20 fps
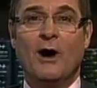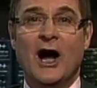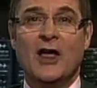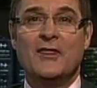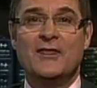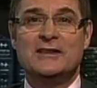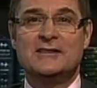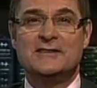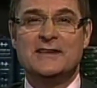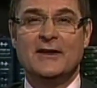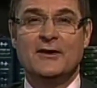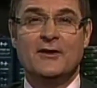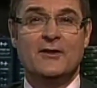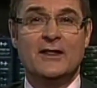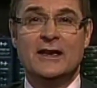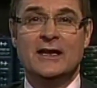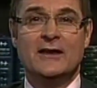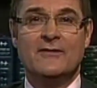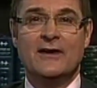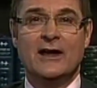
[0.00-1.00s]
ты
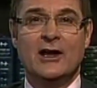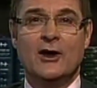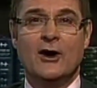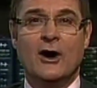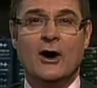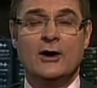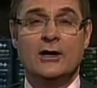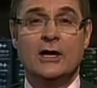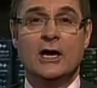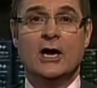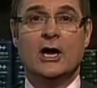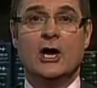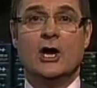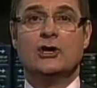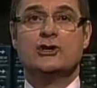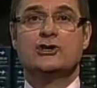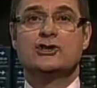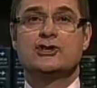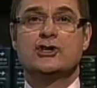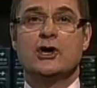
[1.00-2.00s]
Сын живого
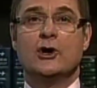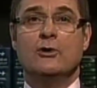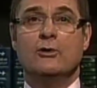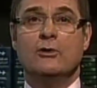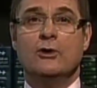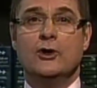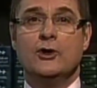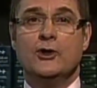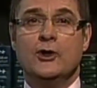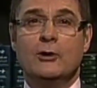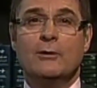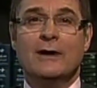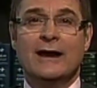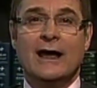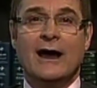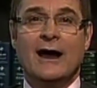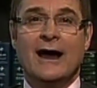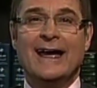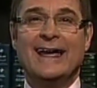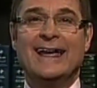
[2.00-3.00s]
Бога». Точно так
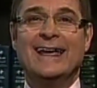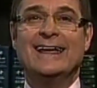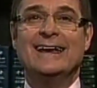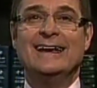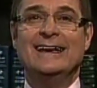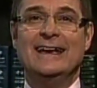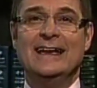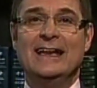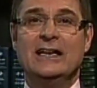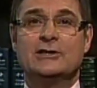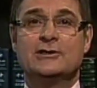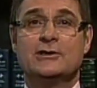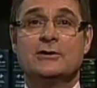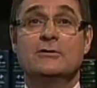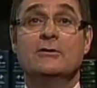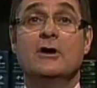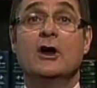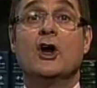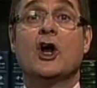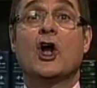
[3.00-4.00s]
же ты и я. Нам
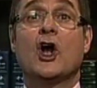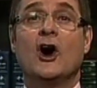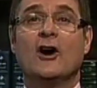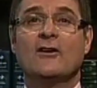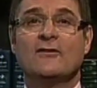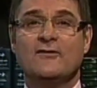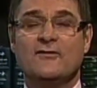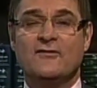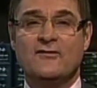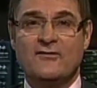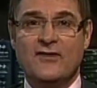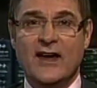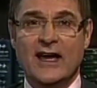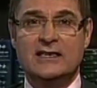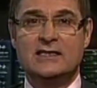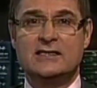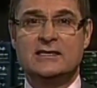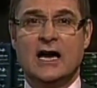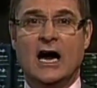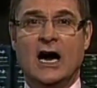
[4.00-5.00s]
также нужно
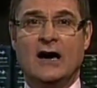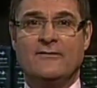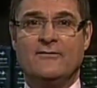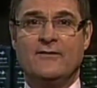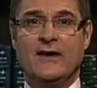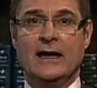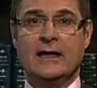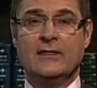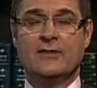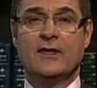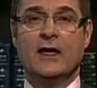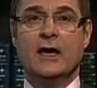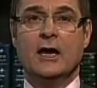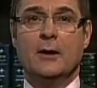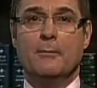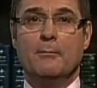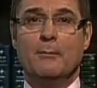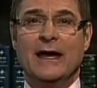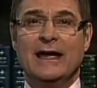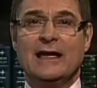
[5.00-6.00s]
исповедовать свою веру.
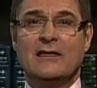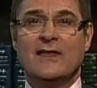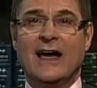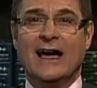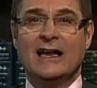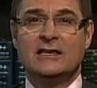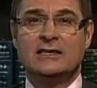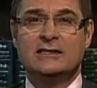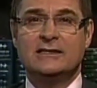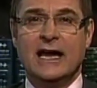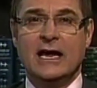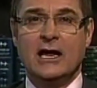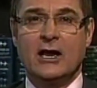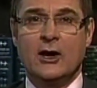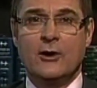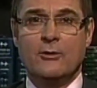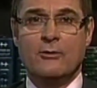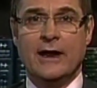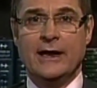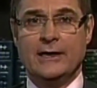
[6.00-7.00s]
Нам нужно
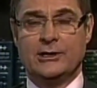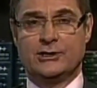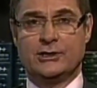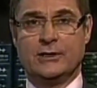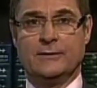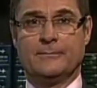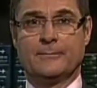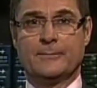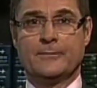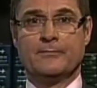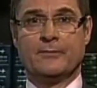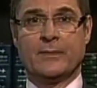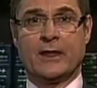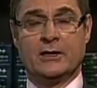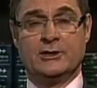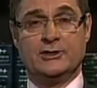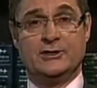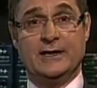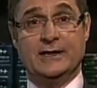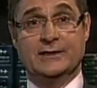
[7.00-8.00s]
декларацию
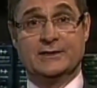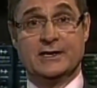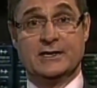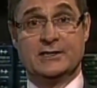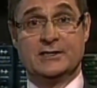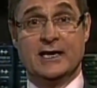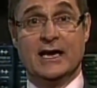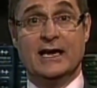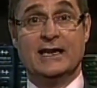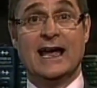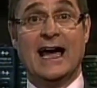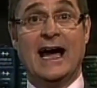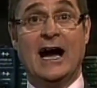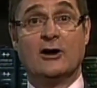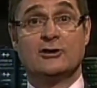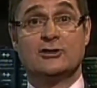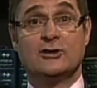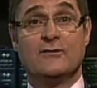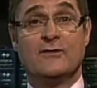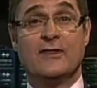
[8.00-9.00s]
эту
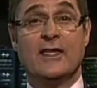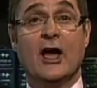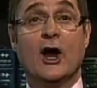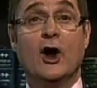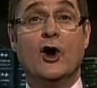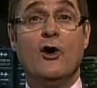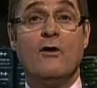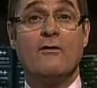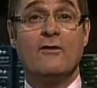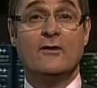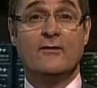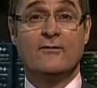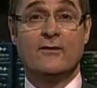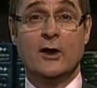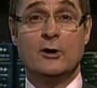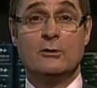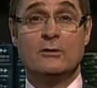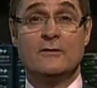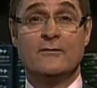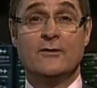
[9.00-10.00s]
произнести. Заявление
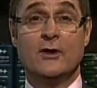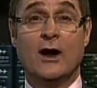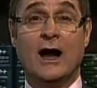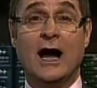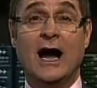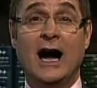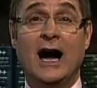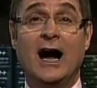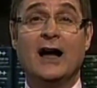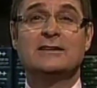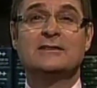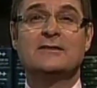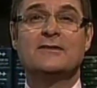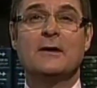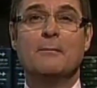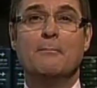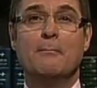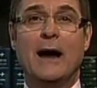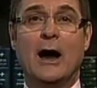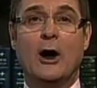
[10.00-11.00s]
сделать. Иисус говорит,
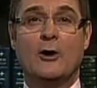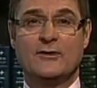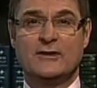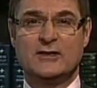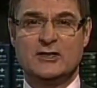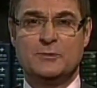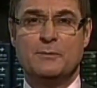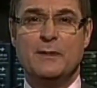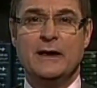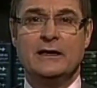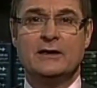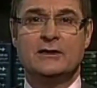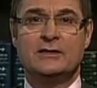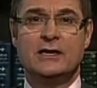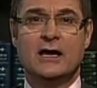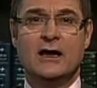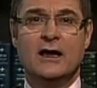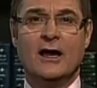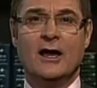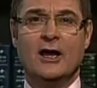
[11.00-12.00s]
«От избытка твоего
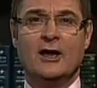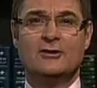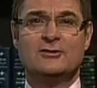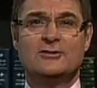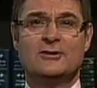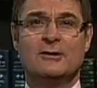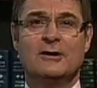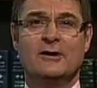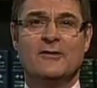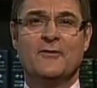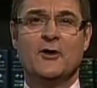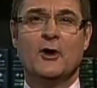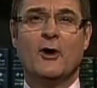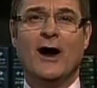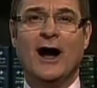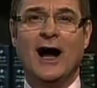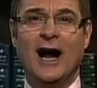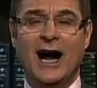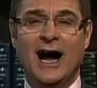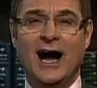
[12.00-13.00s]
сердца
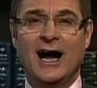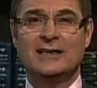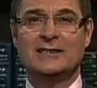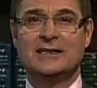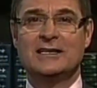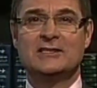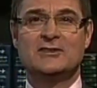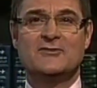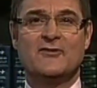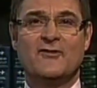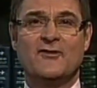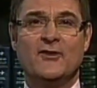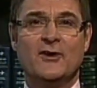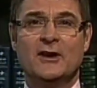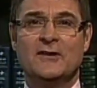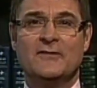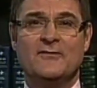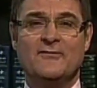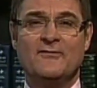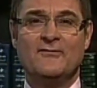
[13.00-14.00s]
говорят уста». Поэтому,
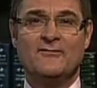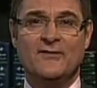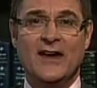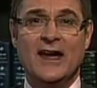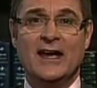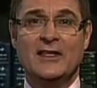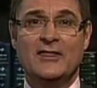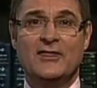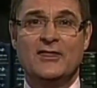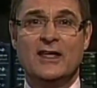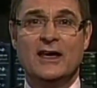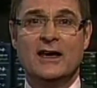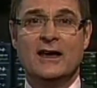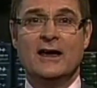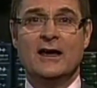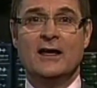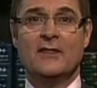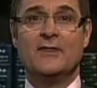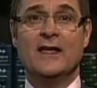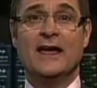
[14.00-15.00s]
если сердце твое
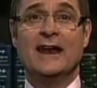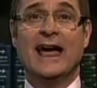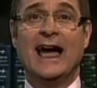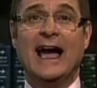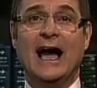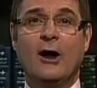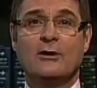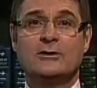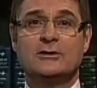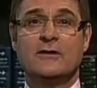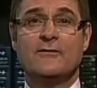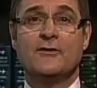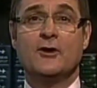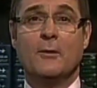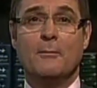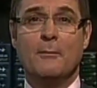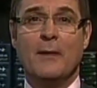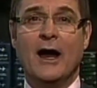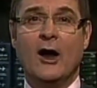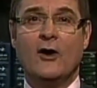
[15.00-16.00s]
наполнено верой,
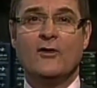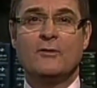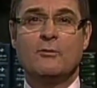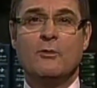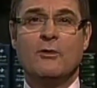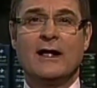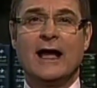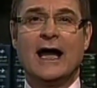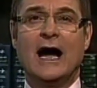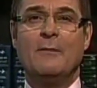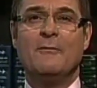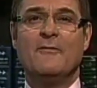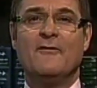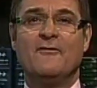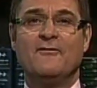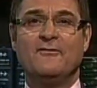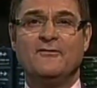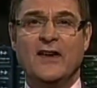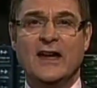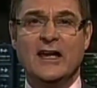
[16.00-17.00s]
тогда из твоих уст,
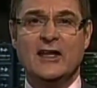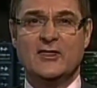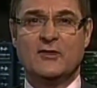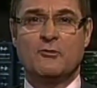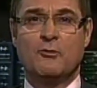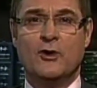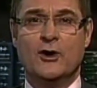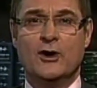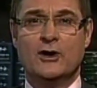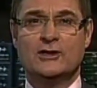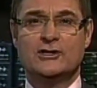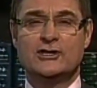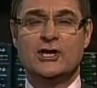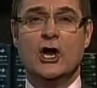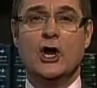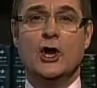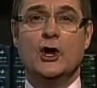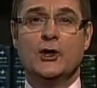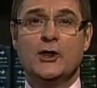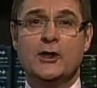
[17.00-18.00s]
с твоего
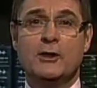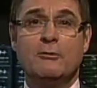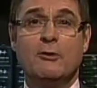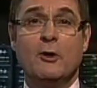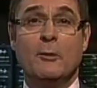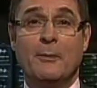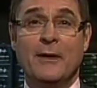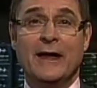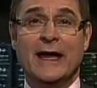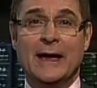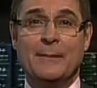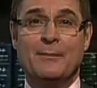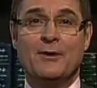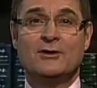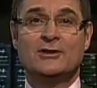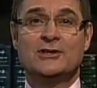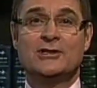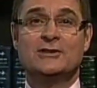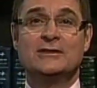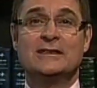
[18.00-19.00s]
языка будут сходить
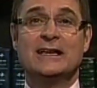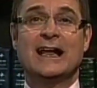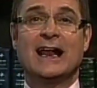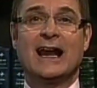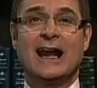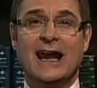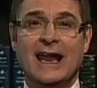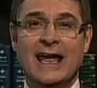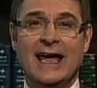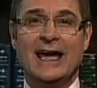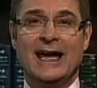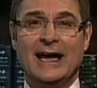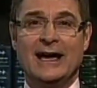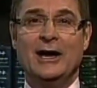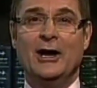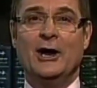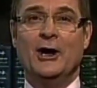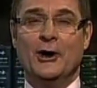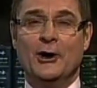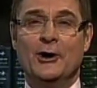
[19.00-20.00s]
слова веры. Ты
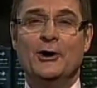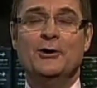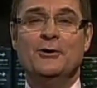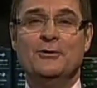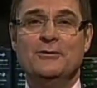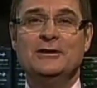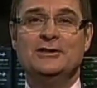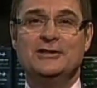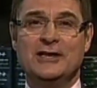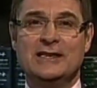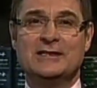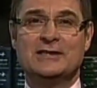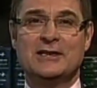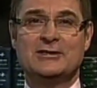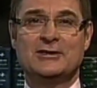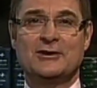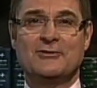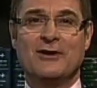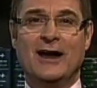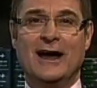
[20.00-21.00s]
сможешь
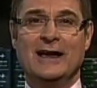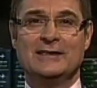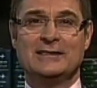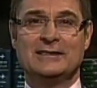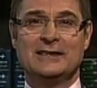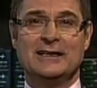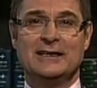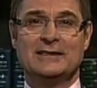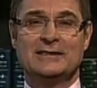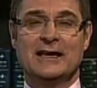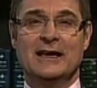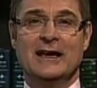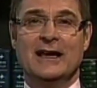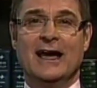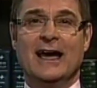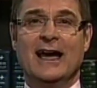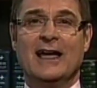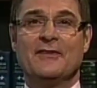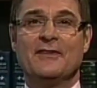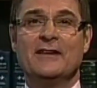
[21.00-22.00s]
провозглашать, кем
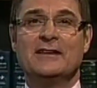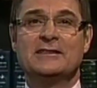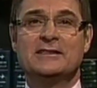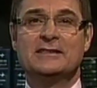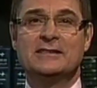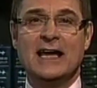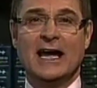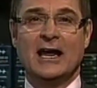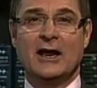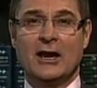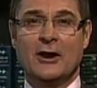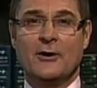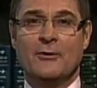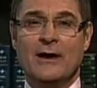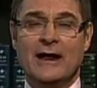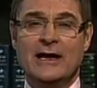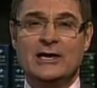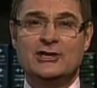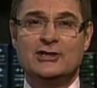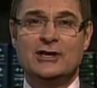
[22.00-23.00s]
является является Иисус Христос,
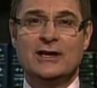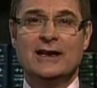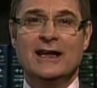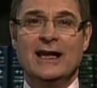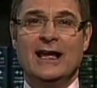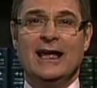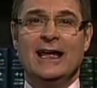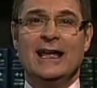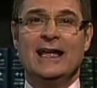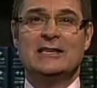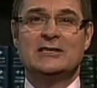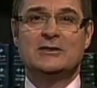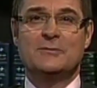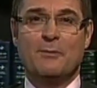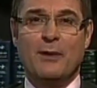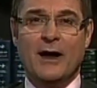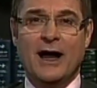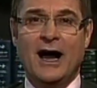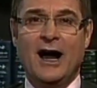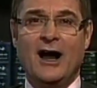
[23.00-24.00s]
кто Он. И такого
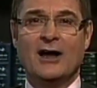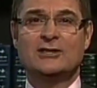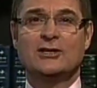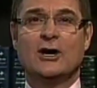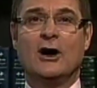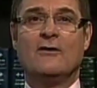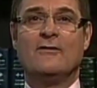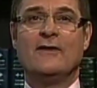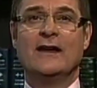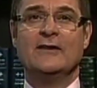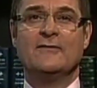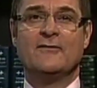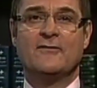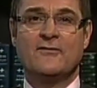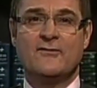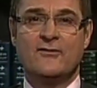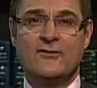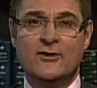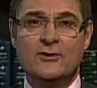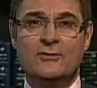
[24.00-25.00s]
рода провозглашение
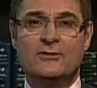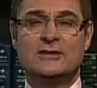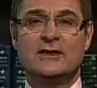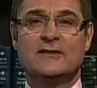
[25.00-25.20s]
является